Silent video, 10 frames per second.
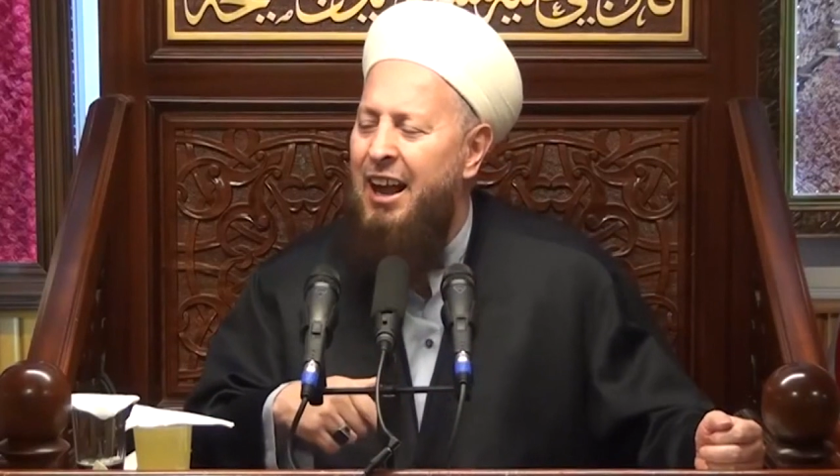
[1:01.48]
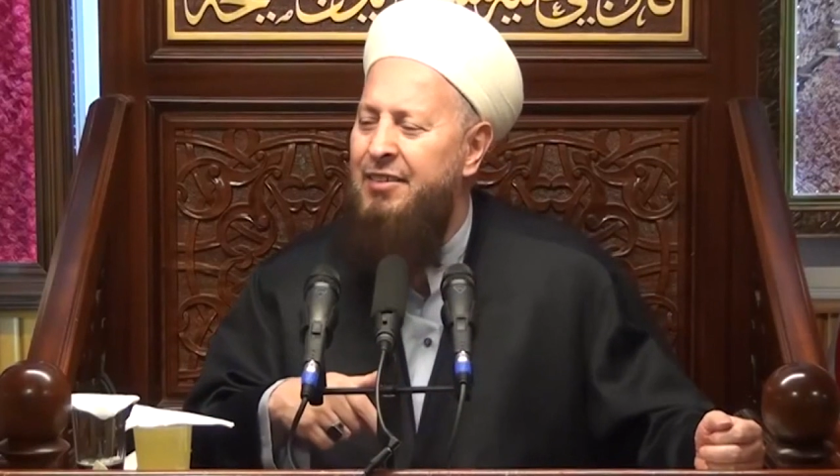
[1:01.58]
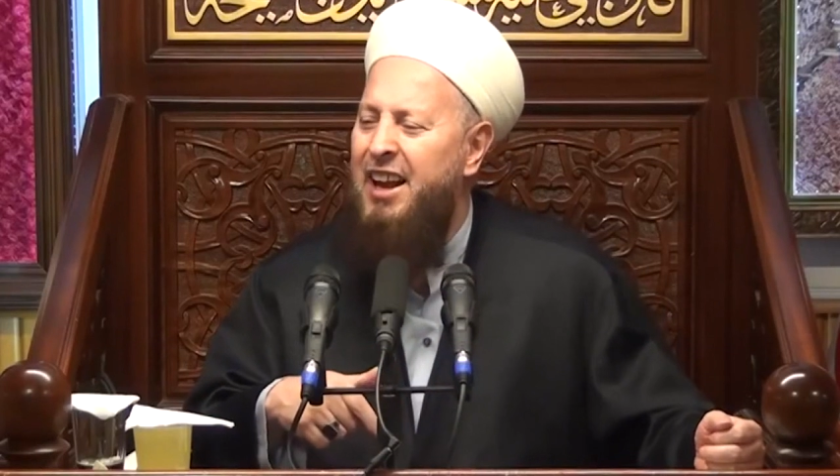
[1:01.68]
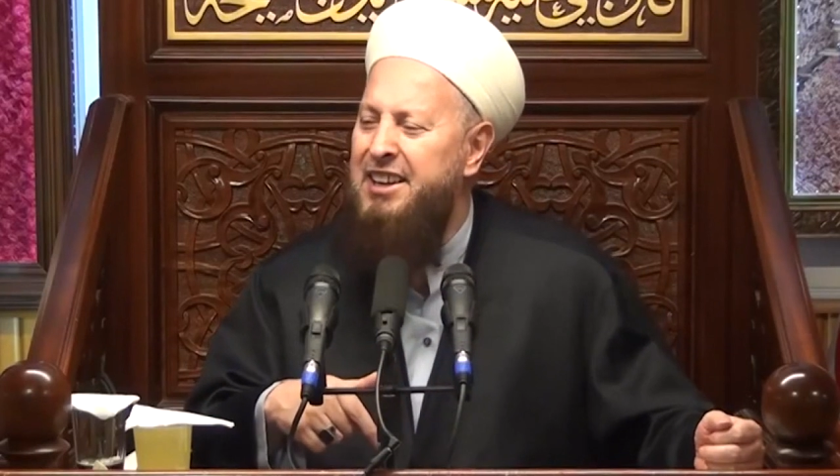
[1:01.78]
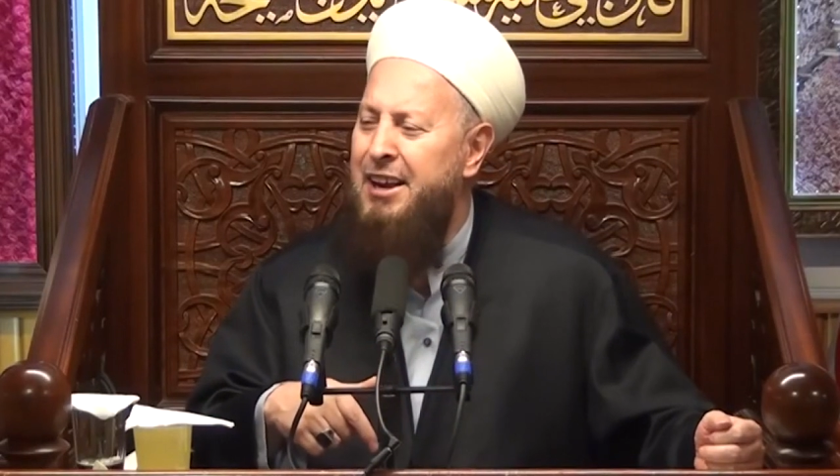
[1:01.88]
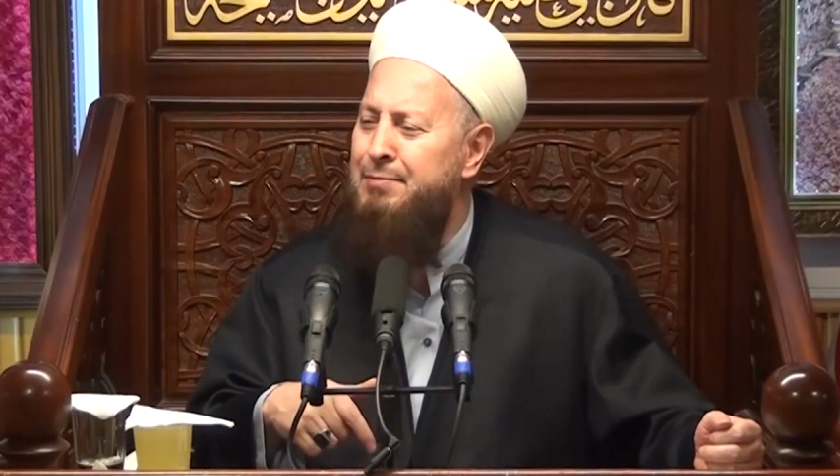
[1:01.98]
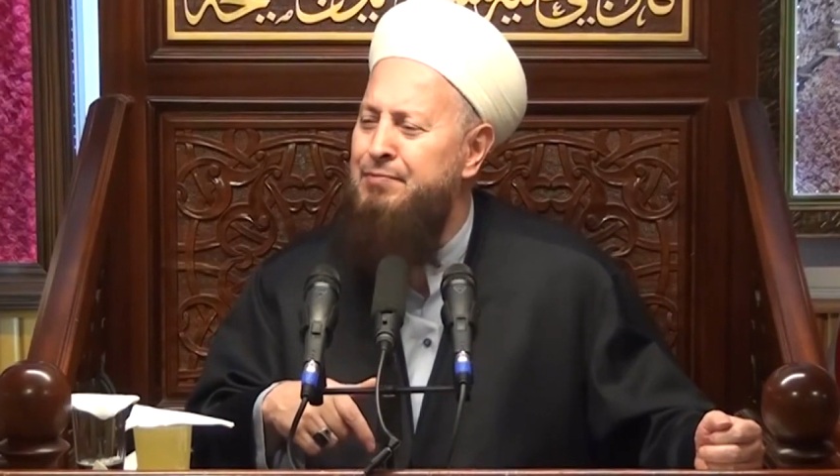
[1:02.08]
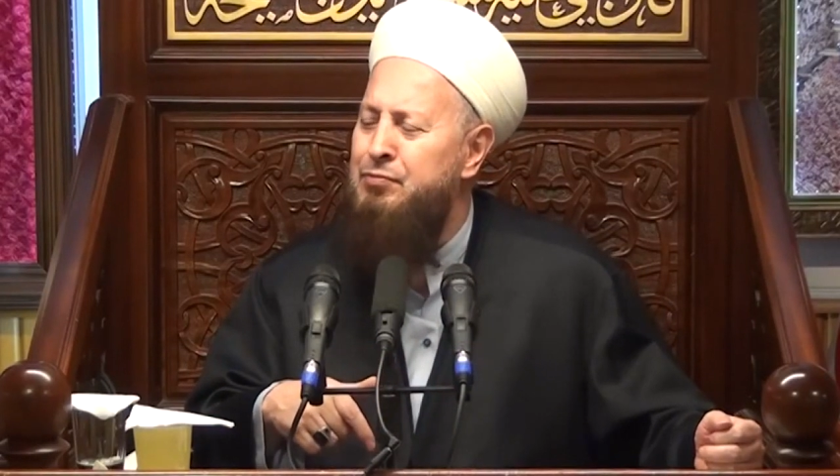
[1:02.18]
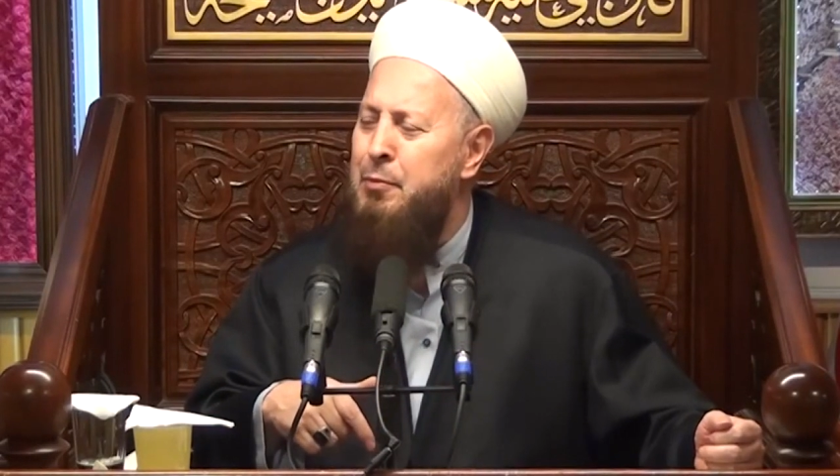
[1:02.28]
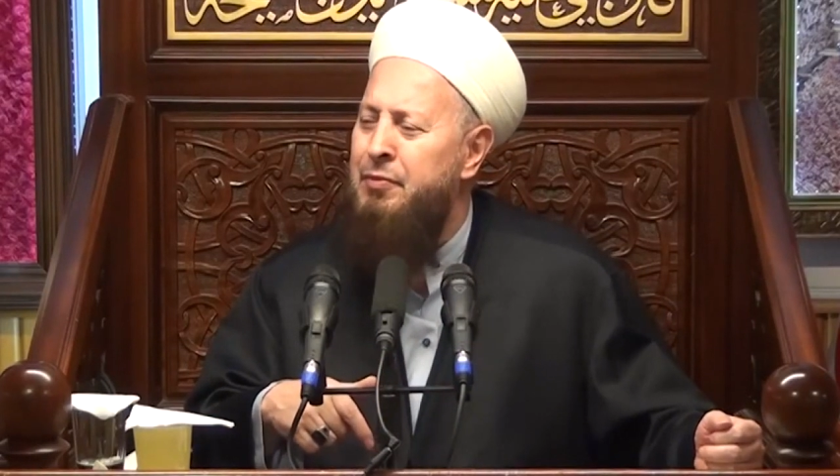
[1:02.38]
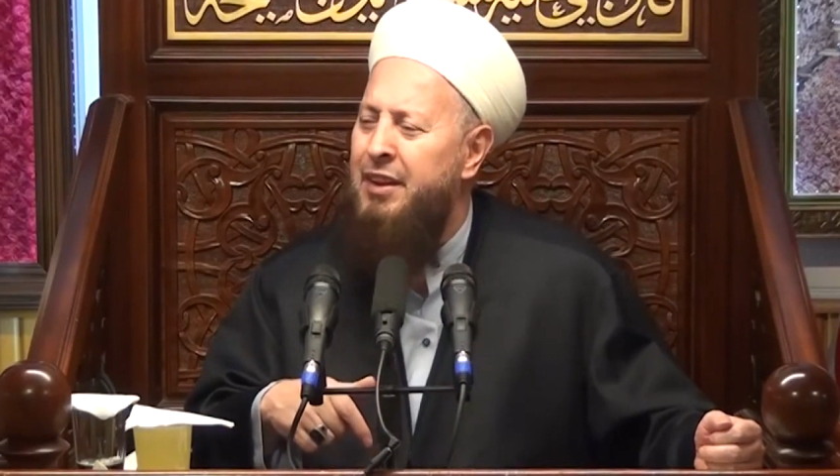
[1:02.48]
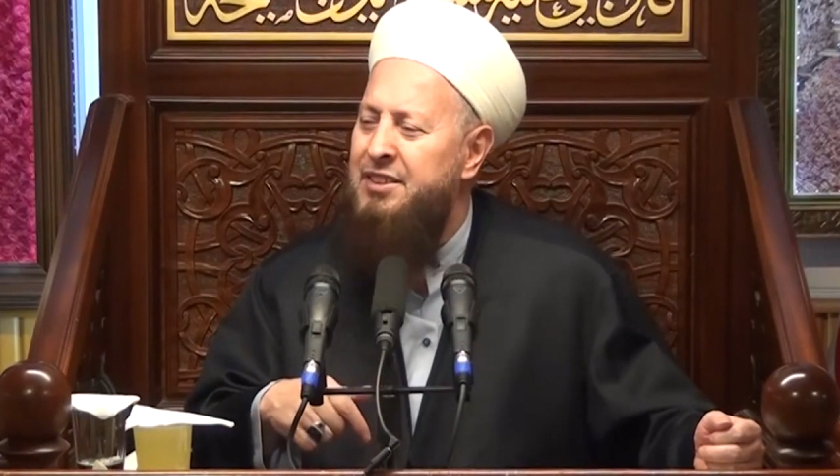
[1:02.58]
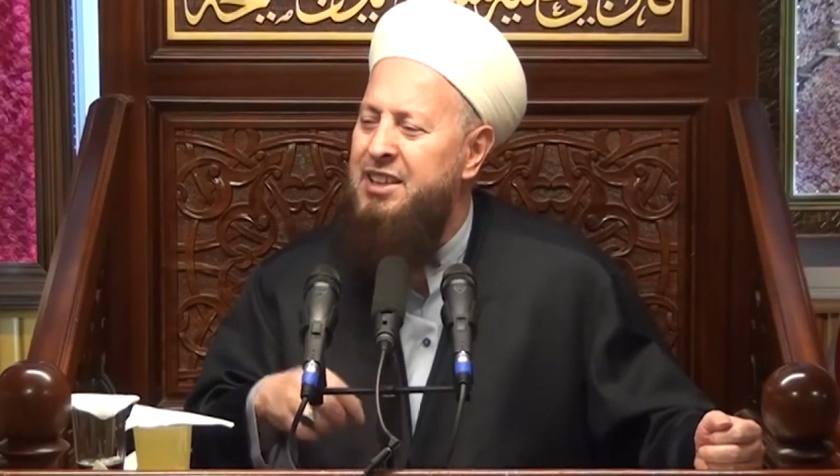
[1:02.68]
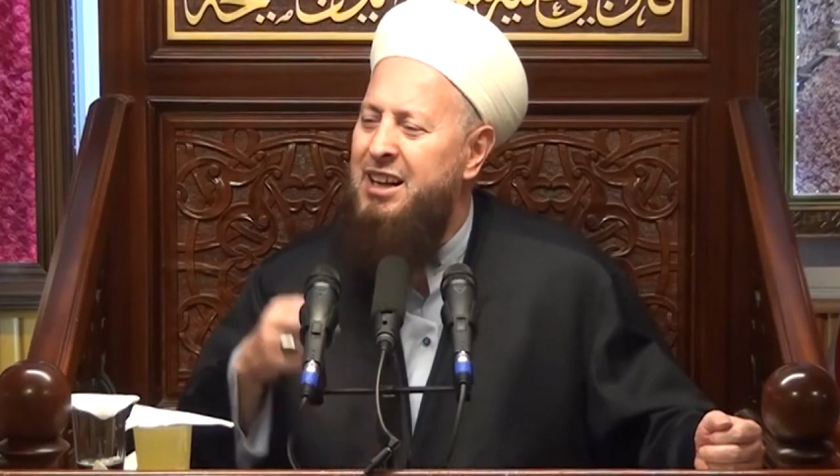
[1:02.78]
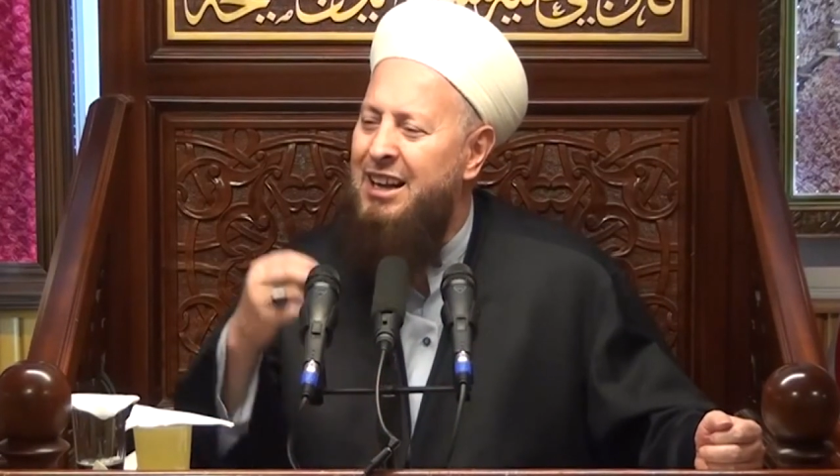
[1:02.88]
efendim
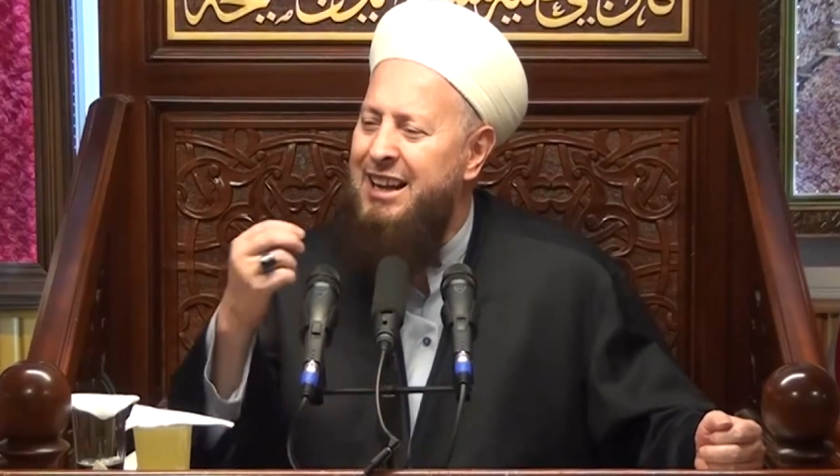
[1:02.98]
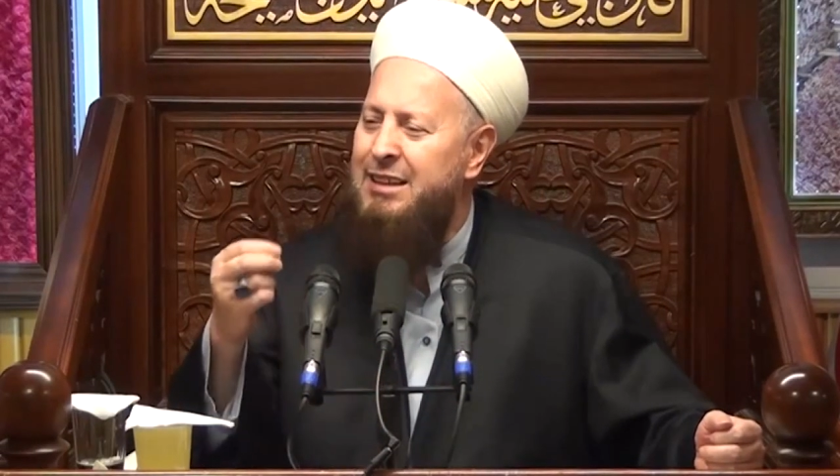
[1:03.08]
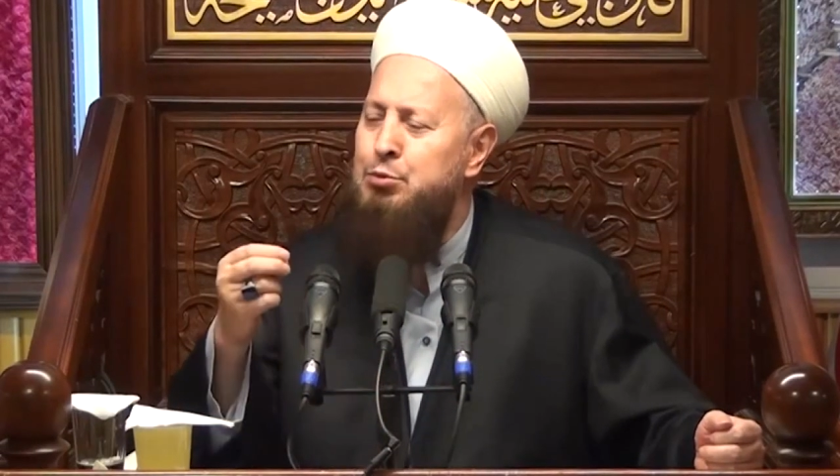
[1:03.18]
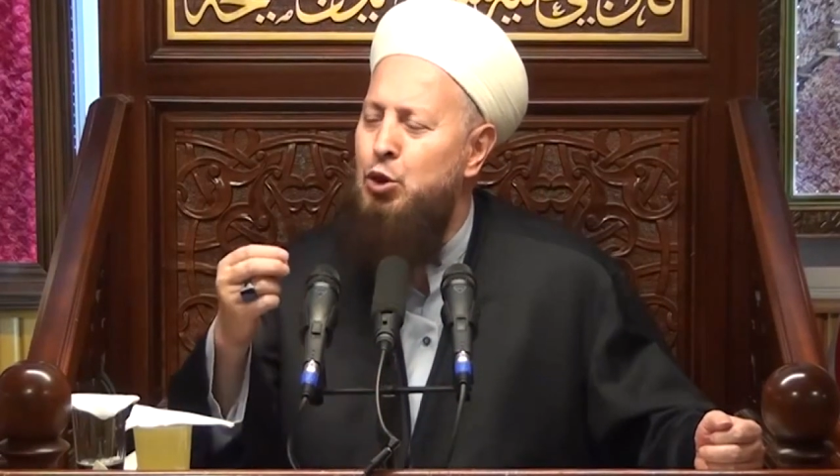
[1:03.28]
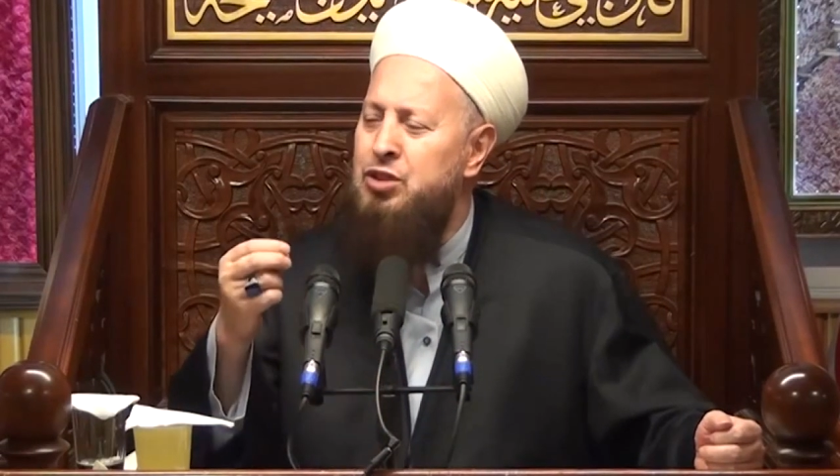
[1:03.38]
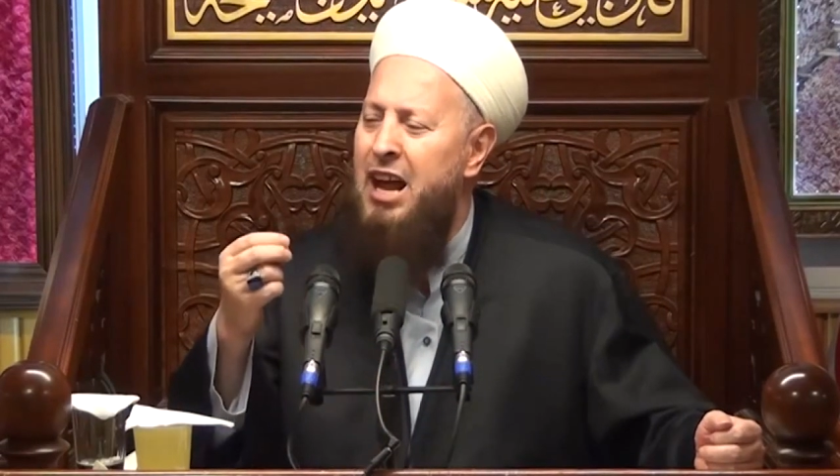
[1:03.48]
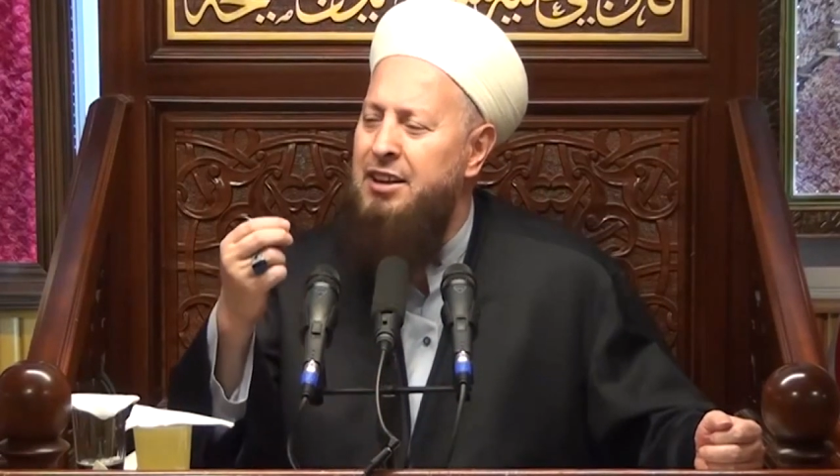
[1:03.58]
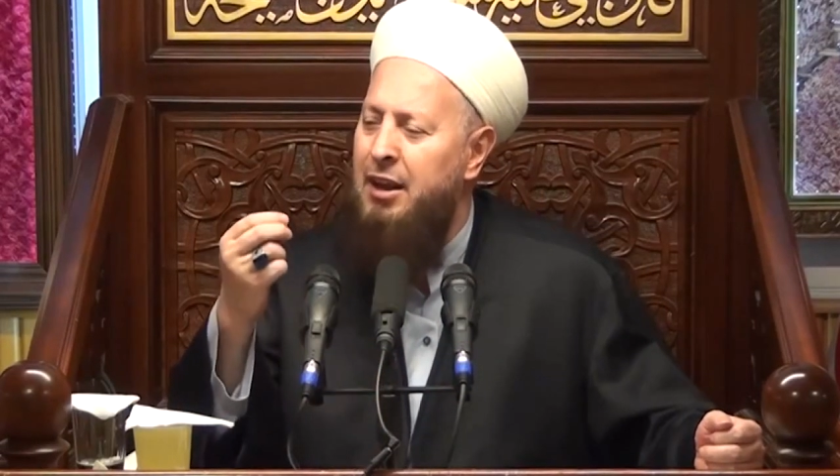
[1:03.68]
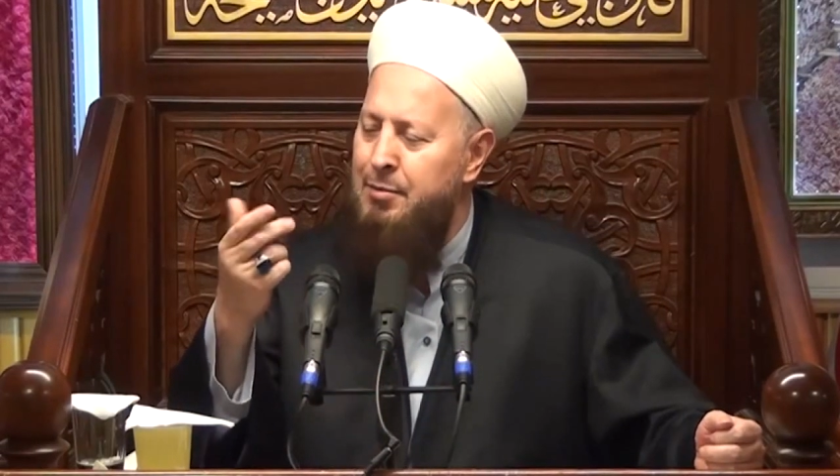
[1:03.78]
dikkat etmiyorsan